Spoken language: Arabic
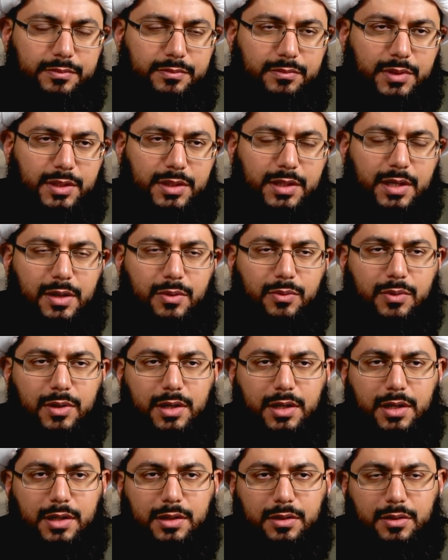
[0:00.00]
بدعوى
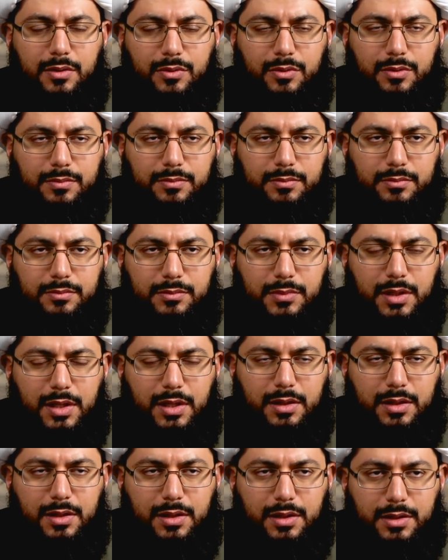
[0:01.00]
أنهم
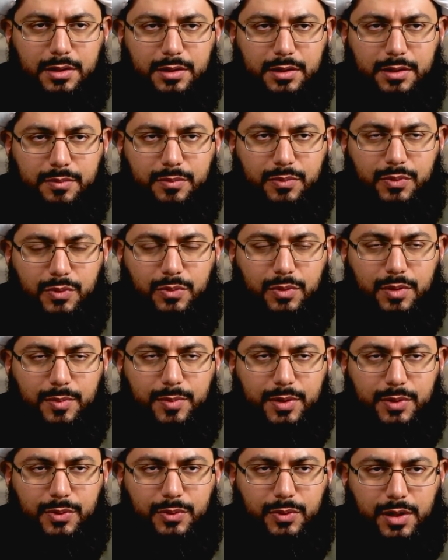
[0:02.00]
أقارب
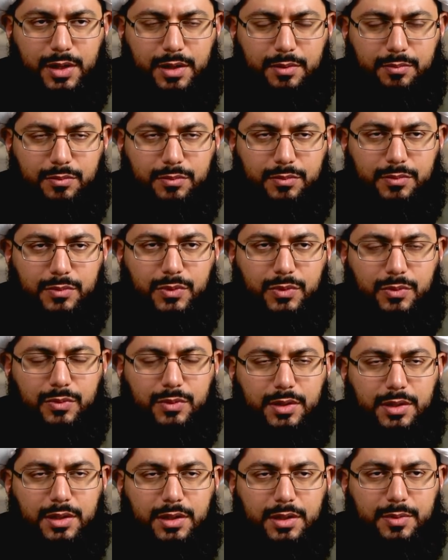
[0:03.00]
وبنو عم
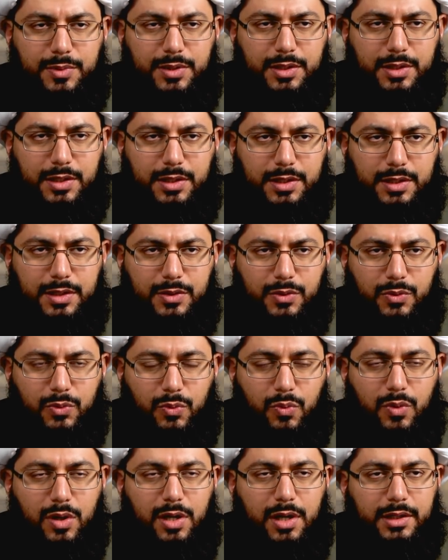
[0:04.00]
وقبيلة
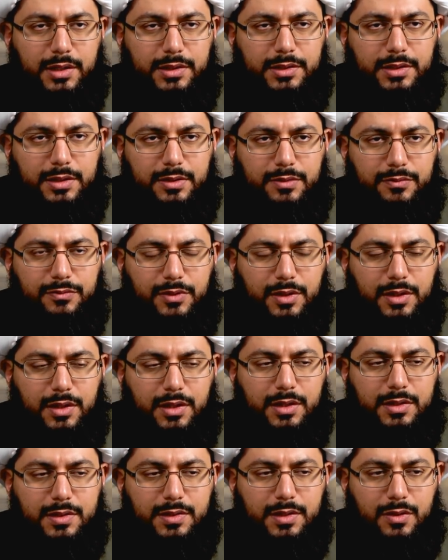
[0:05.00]
واحدة
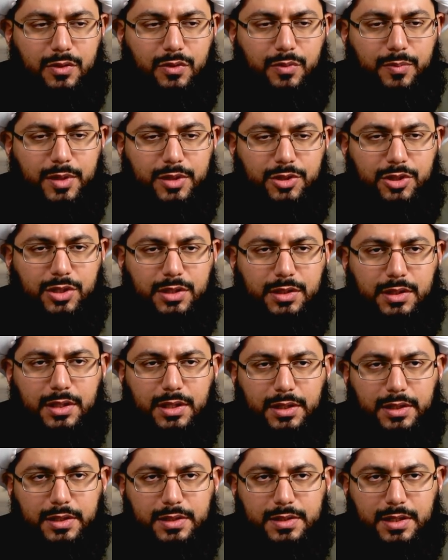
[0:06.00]
فقاتلهم أشد
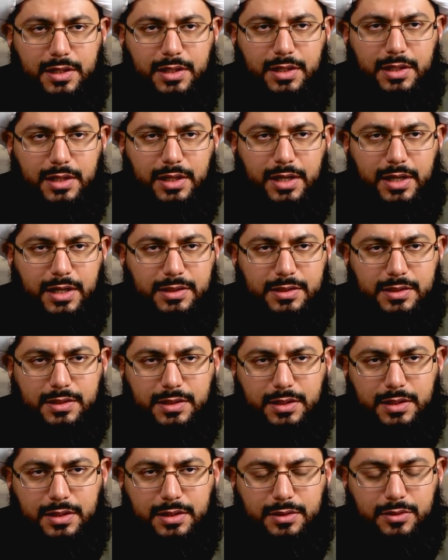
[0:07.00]
القتال
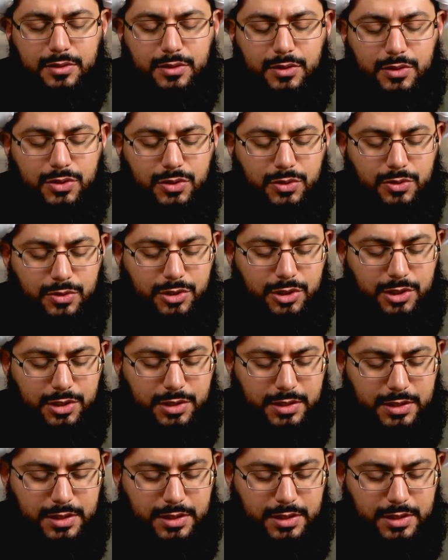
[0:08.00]
حتى استشهد